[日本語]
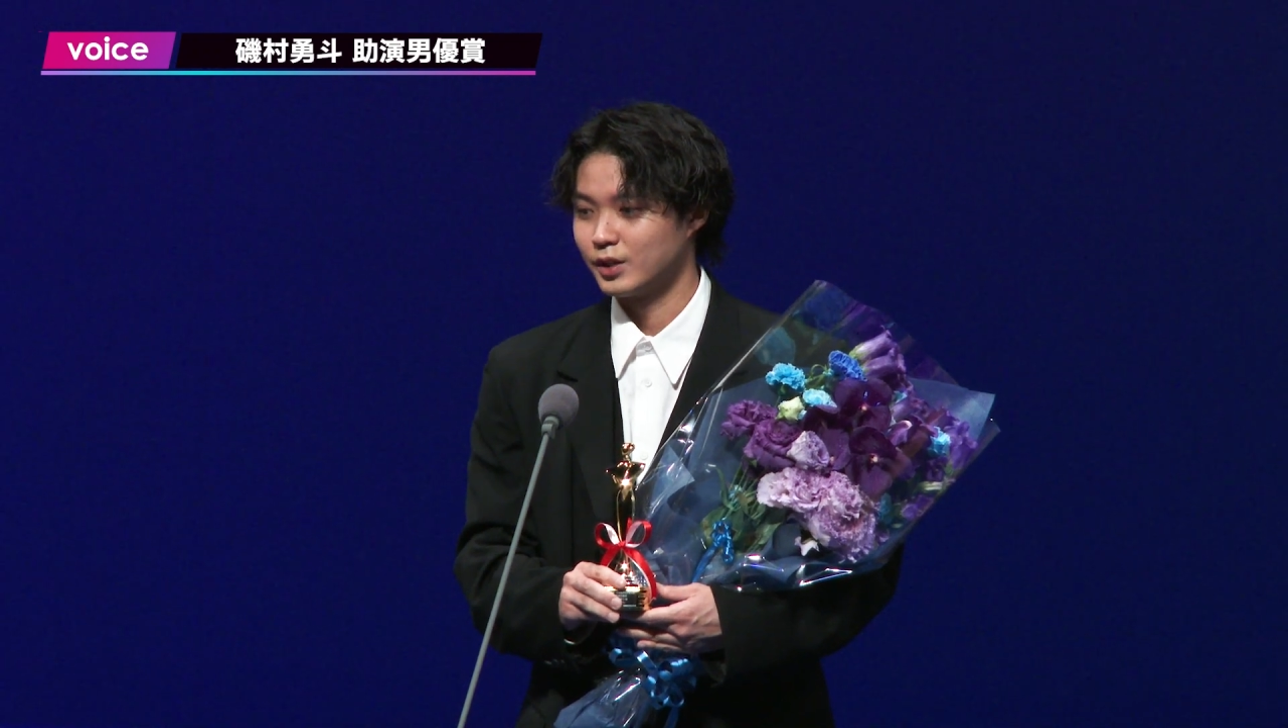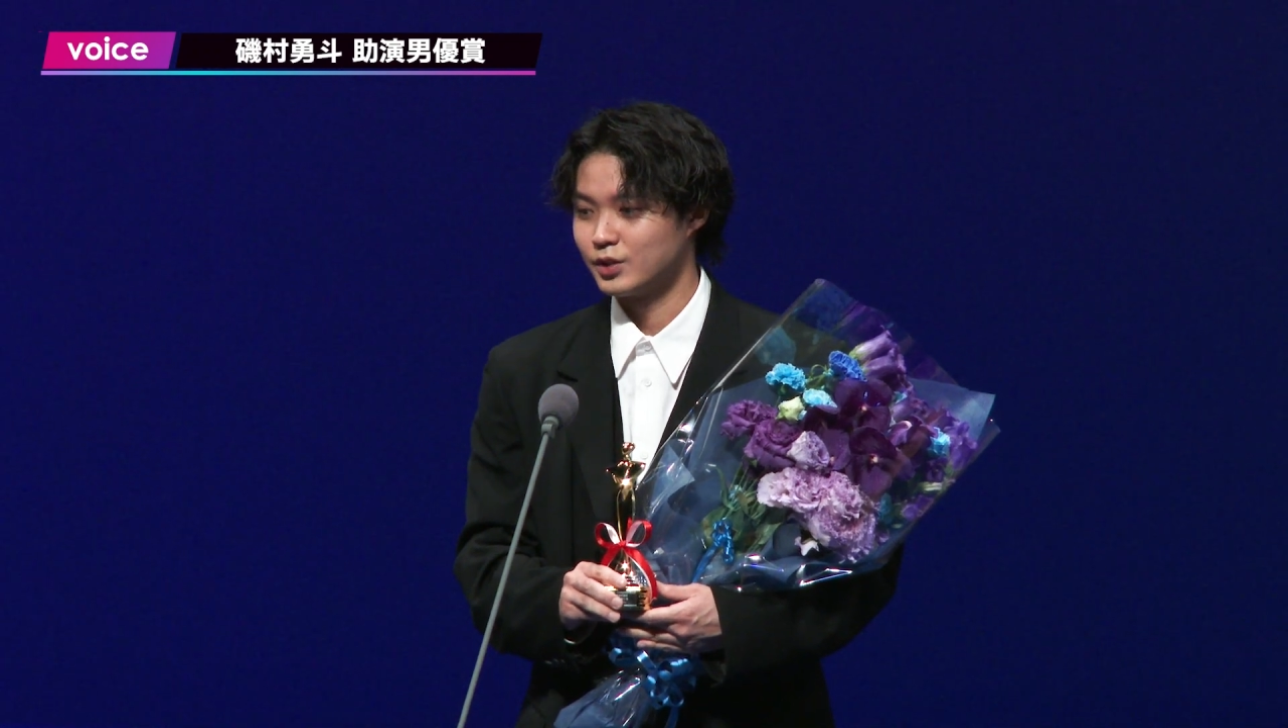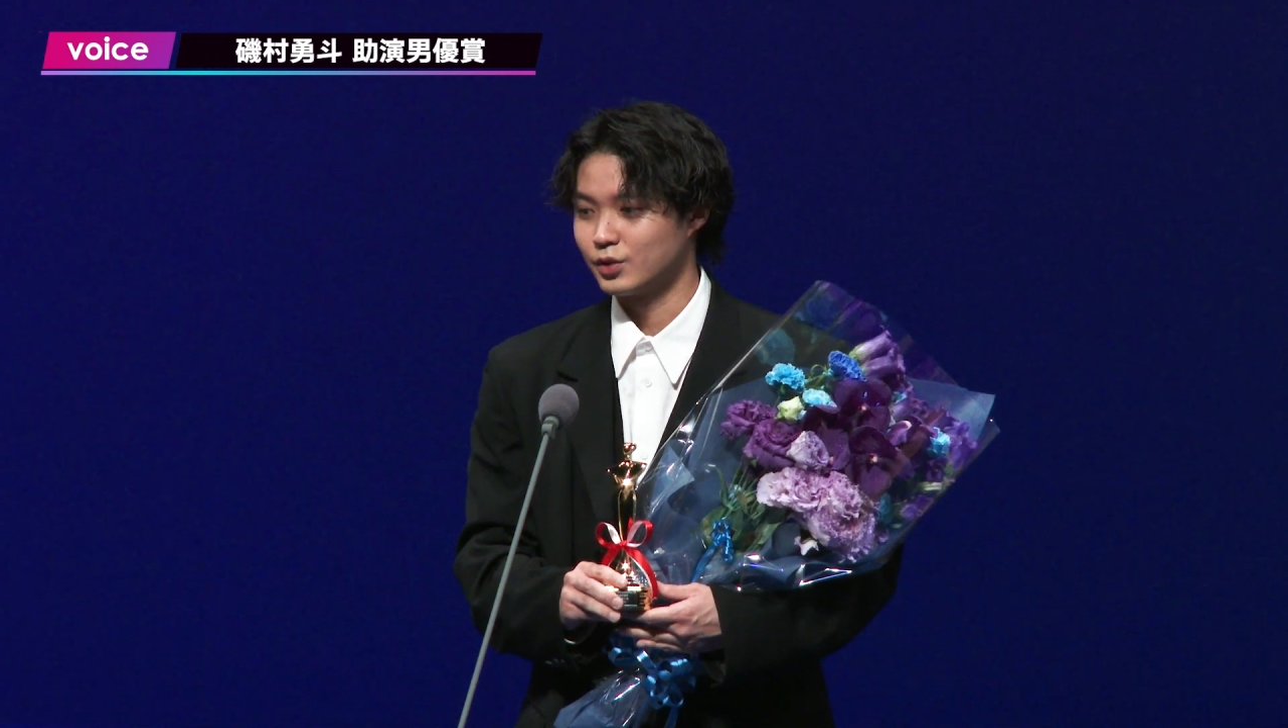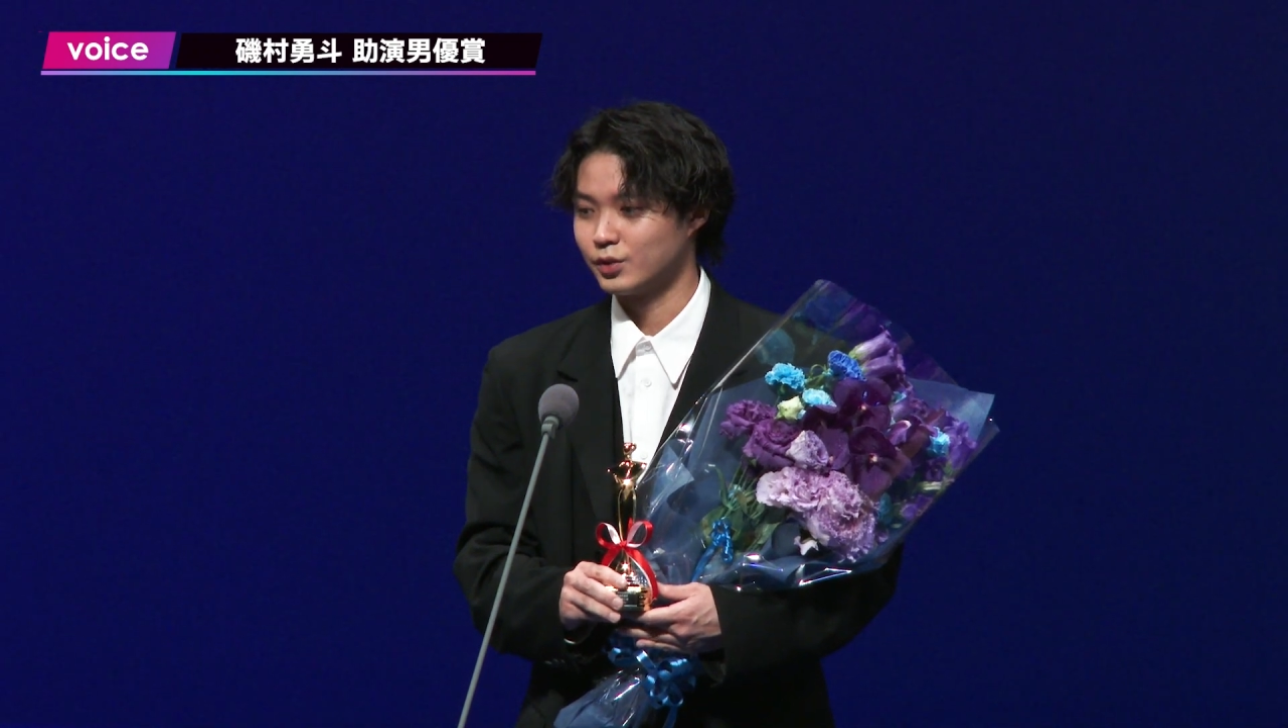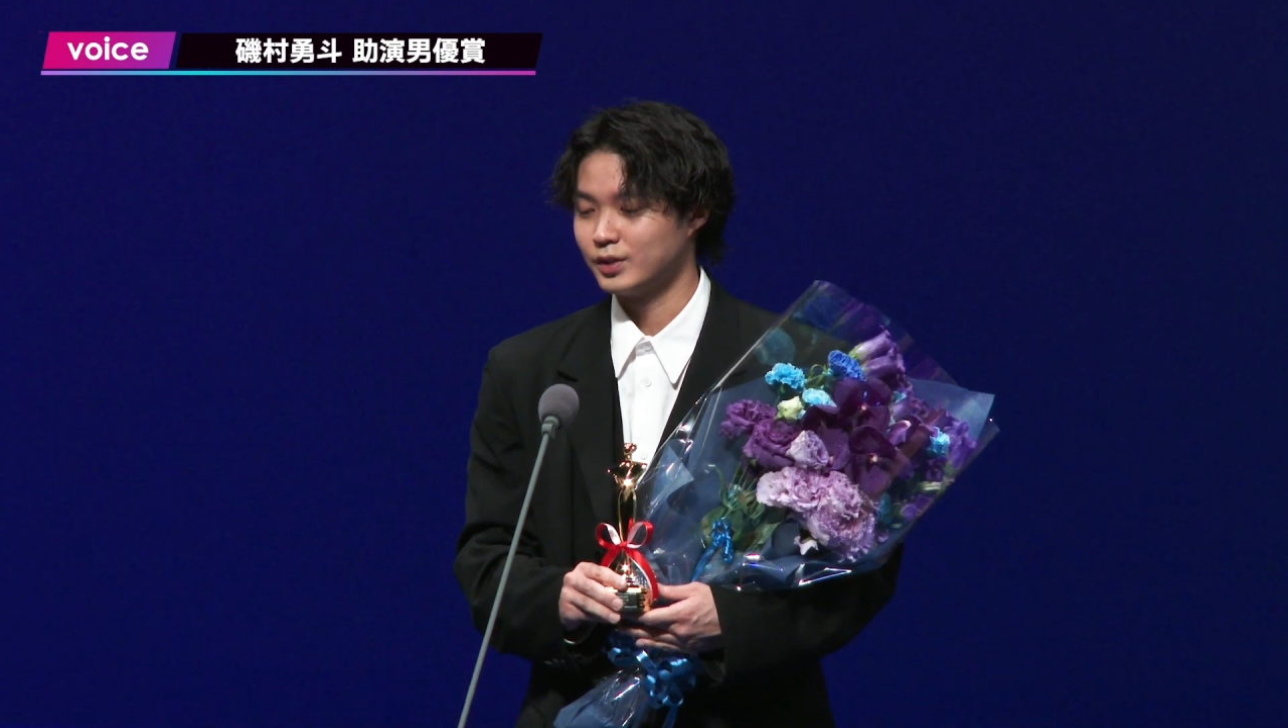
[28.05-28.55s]

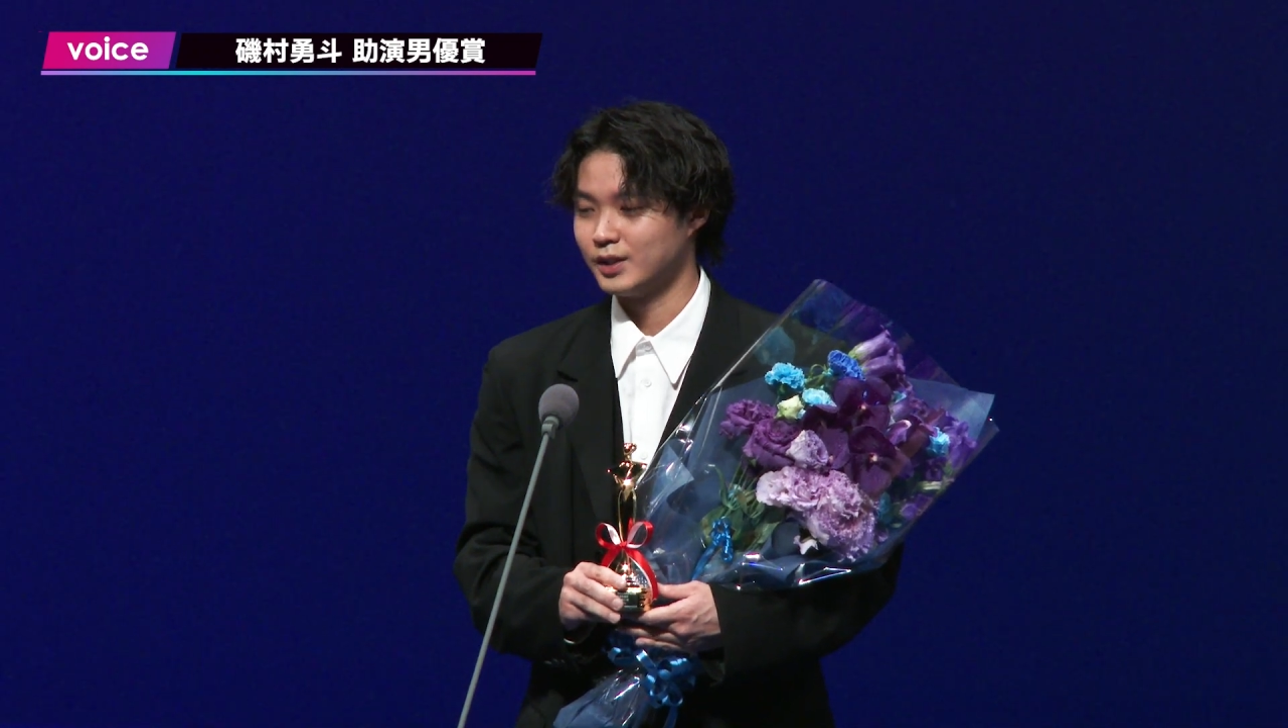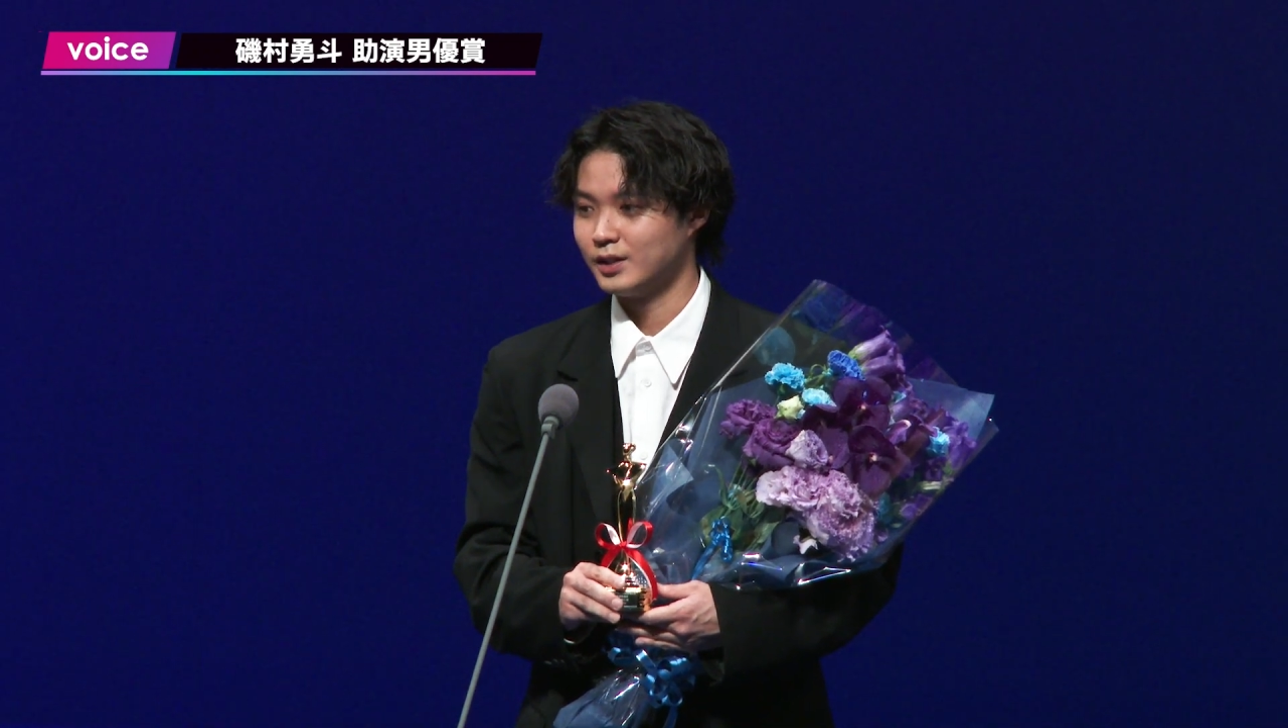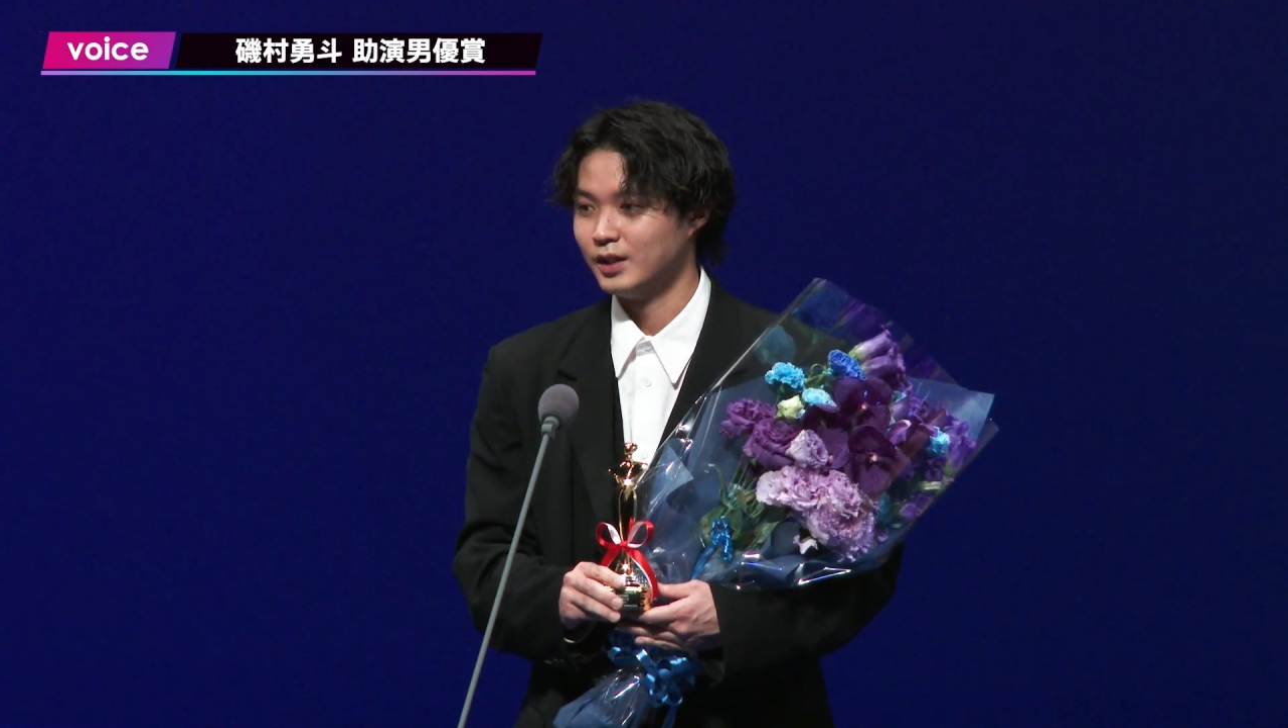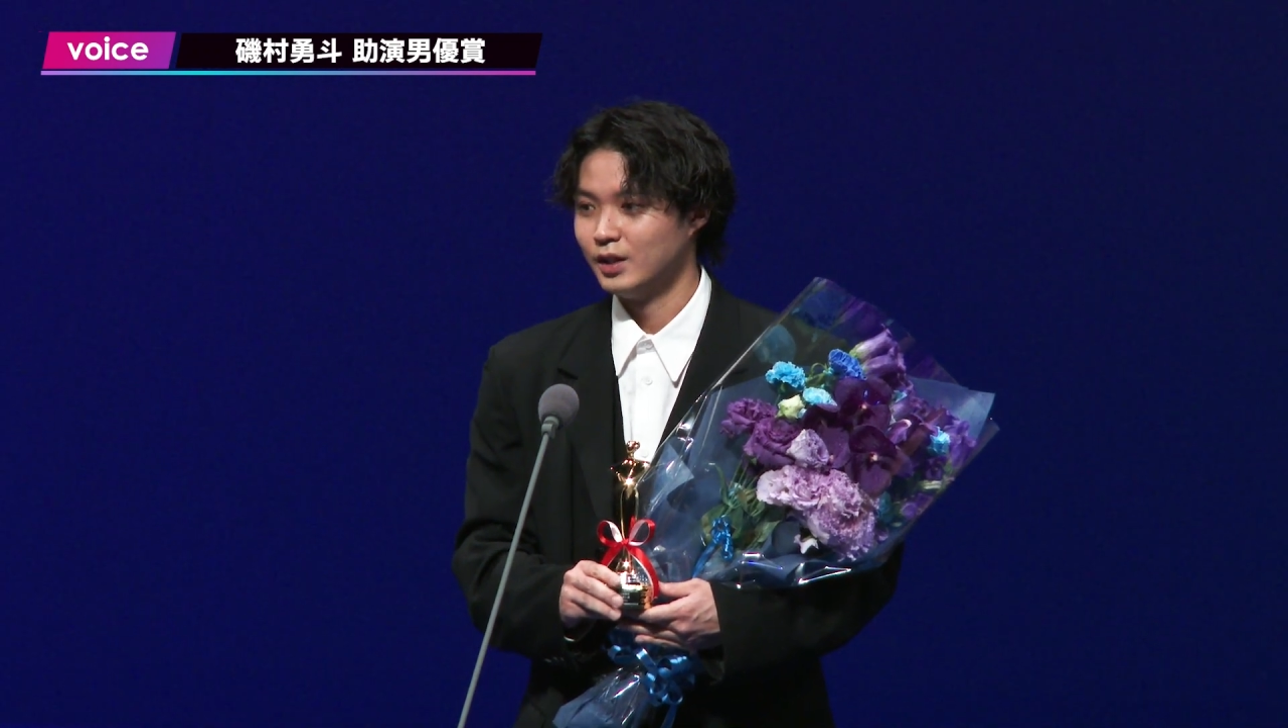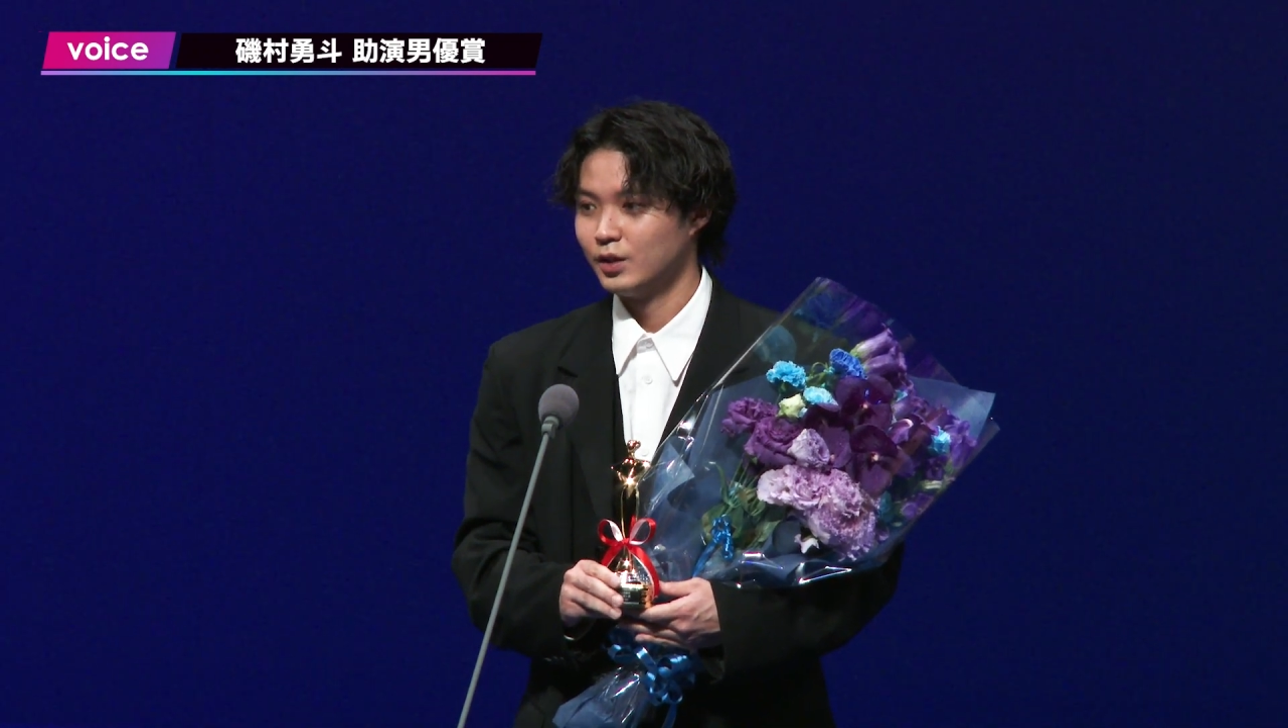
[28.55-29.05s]
非常
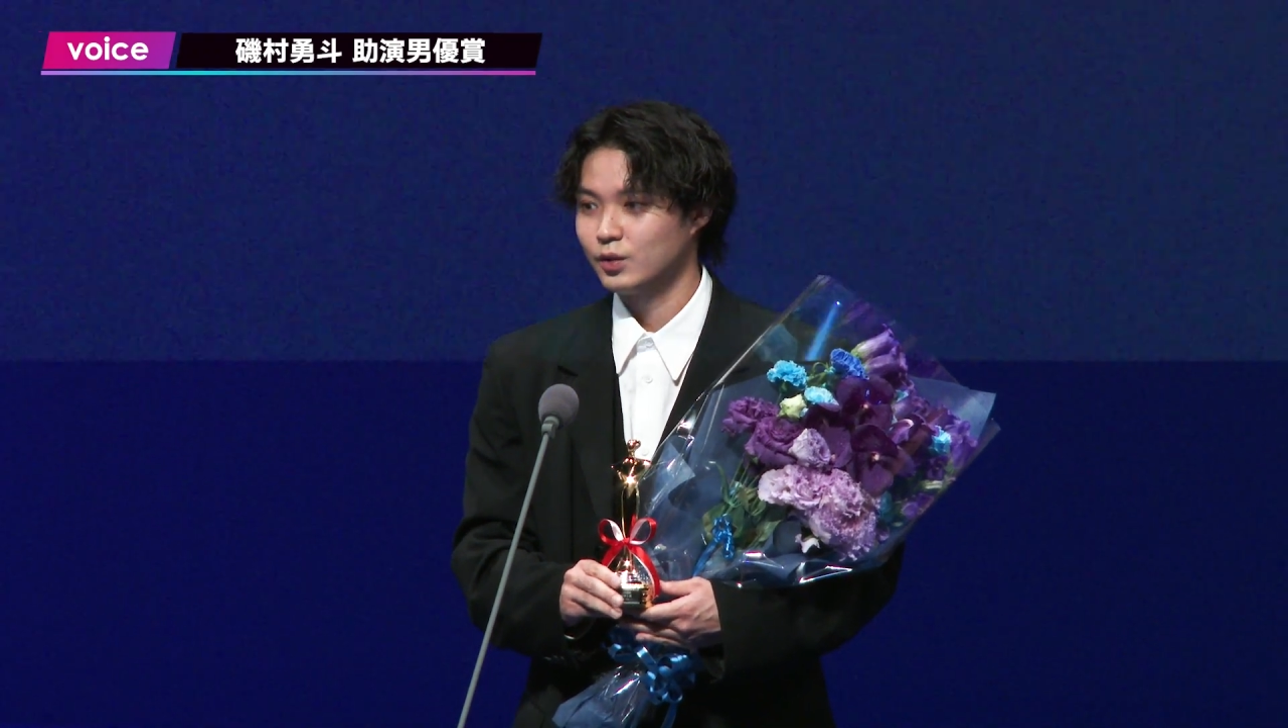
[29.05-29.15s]
に